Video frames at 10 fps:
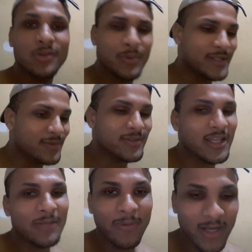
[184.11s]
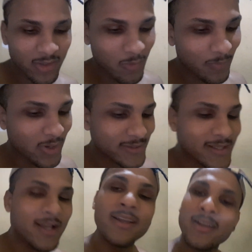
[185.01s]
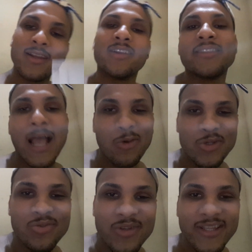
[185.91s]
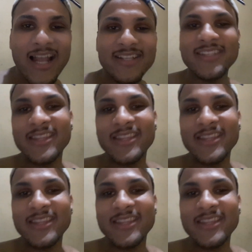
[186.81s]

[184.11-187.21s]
eu preciso dele para que eu possa dar continuidade às